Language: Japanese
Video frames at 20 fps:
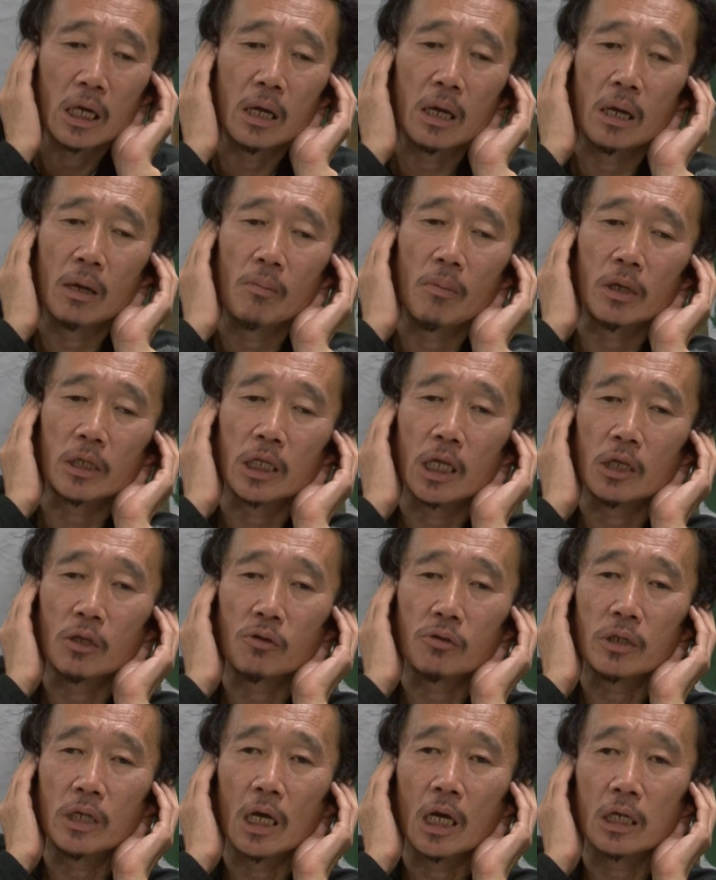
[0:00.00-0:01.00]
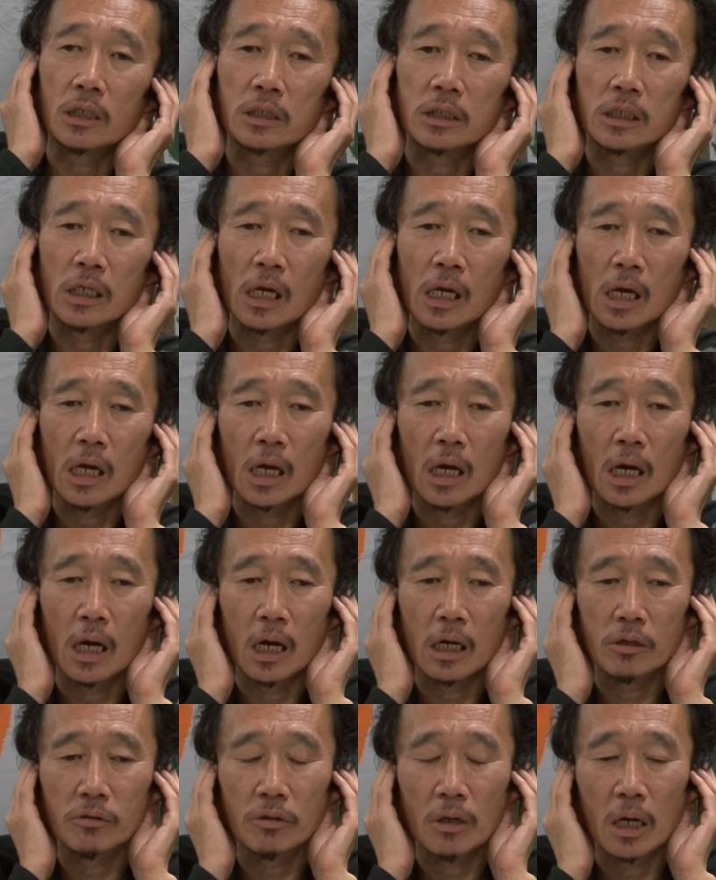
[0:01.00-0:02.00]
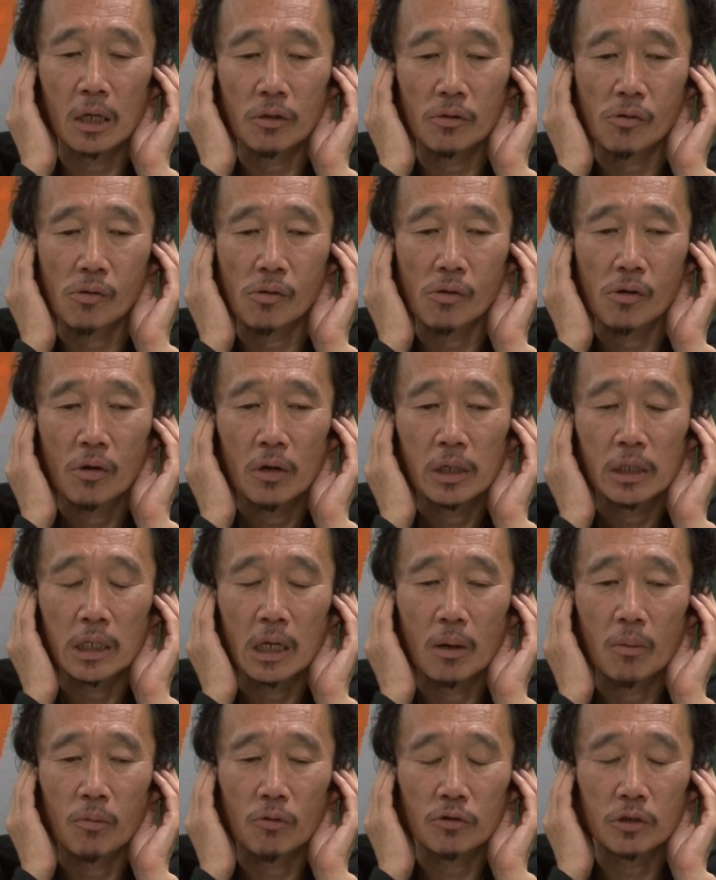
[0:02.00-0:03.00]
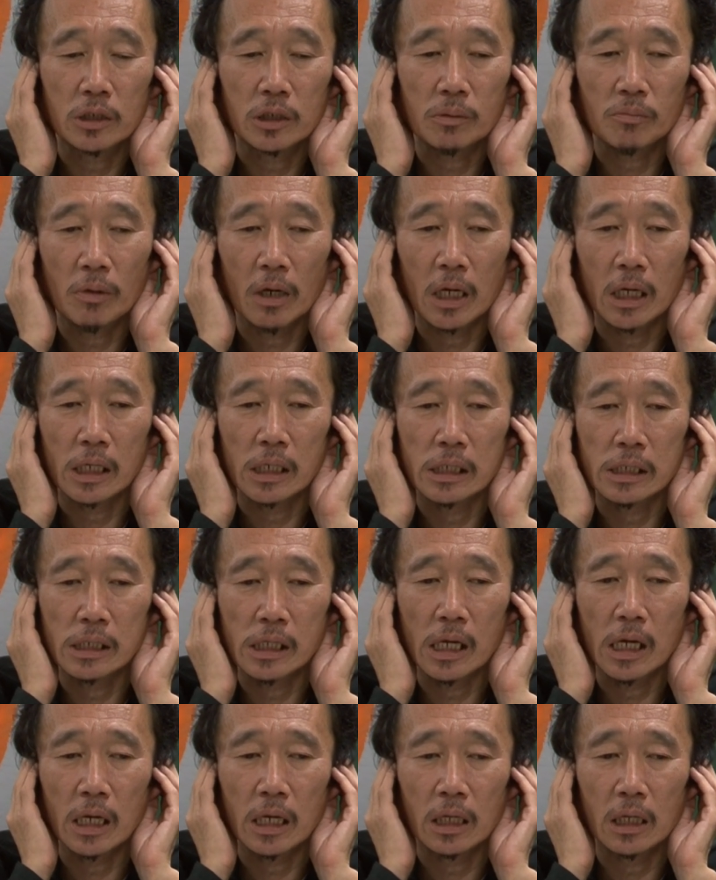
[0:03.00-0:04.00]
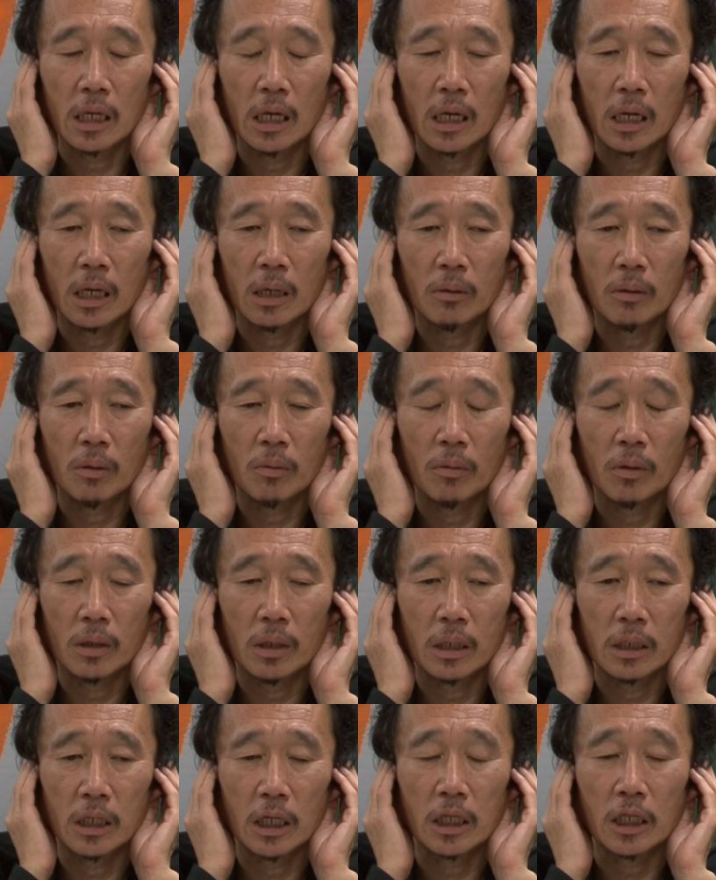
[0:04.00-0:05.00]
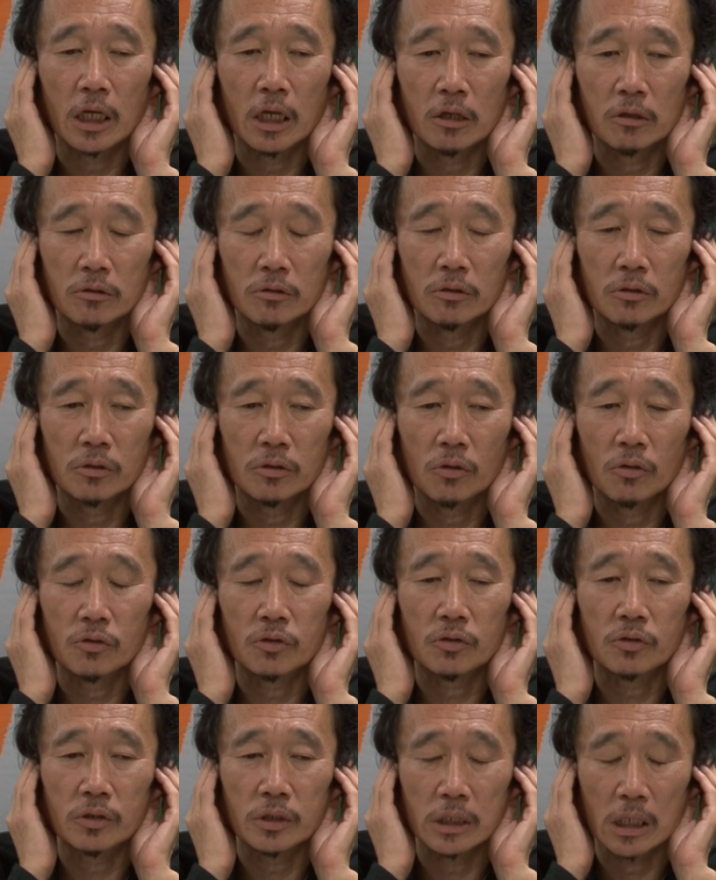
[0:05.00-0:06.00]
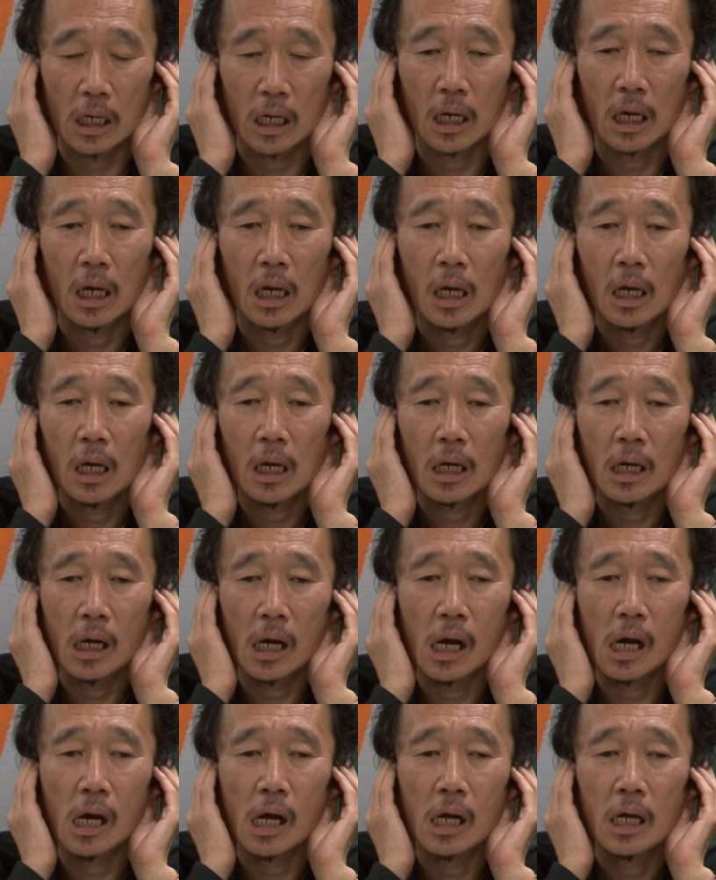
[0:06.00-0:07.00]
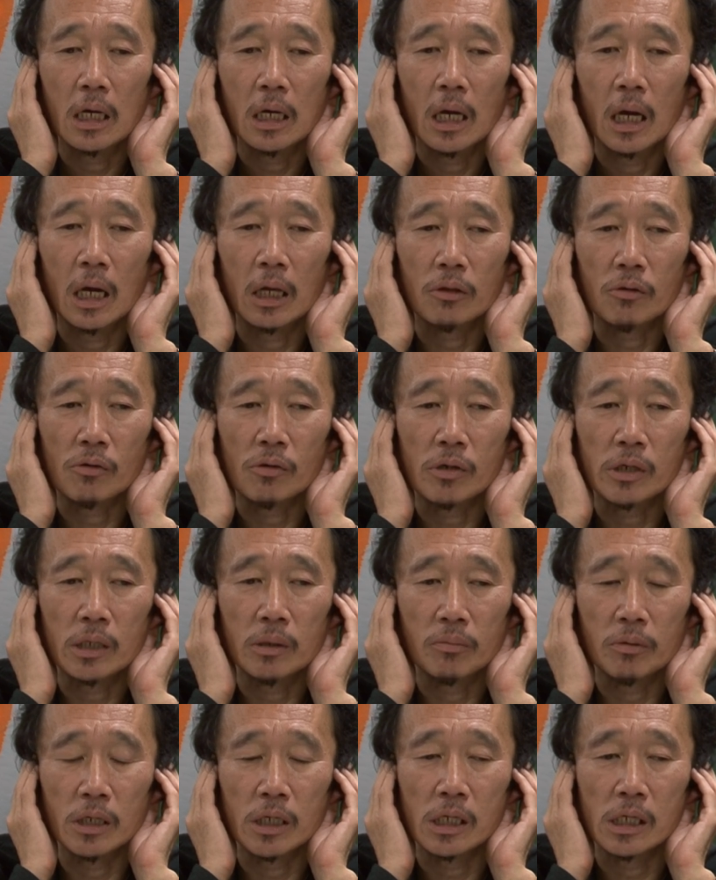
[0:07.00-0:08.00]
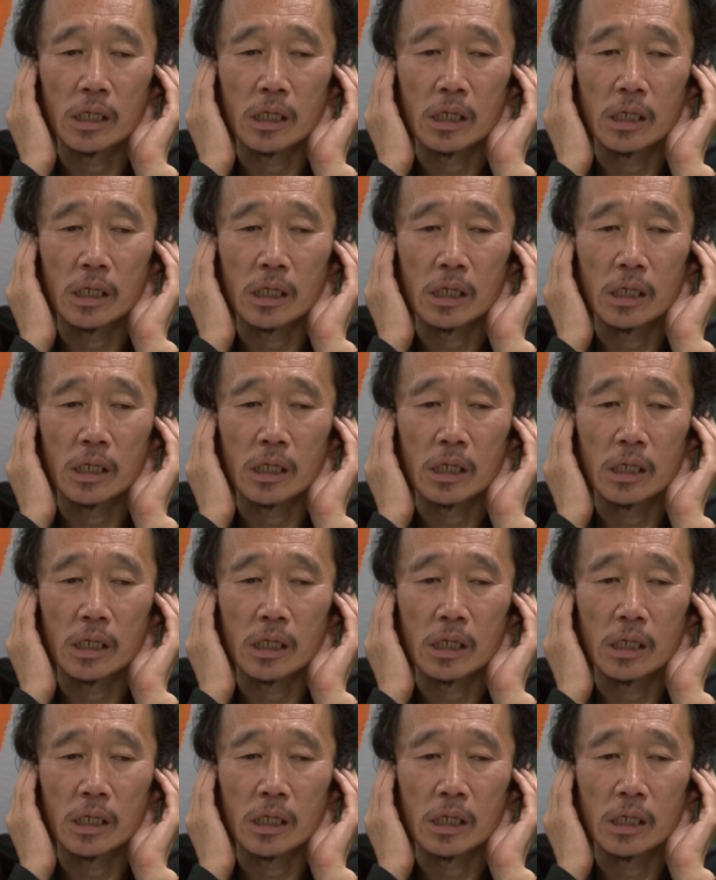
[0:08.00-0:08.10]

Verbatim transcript: えーまあ、テント生活者や、あるいはあの段ボールいちまいで、えー、寝ている野宿者が、あの日々、